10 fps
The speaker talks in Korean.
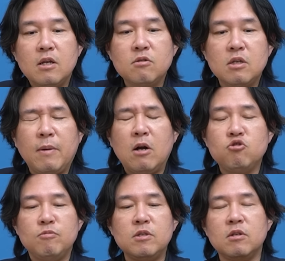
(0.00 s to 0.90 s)
그래서 이 마을
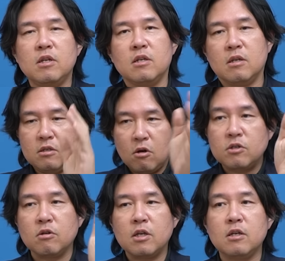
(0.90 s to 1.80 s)
주민들이
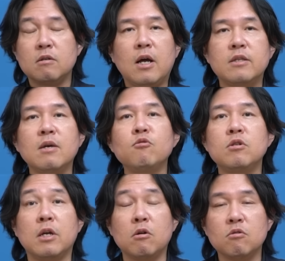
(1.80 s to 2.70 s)
여기저기
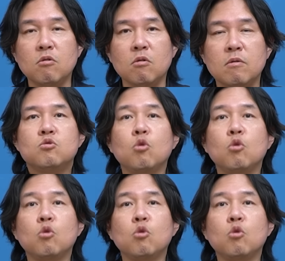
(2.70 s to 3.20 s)
안내문을 내걸고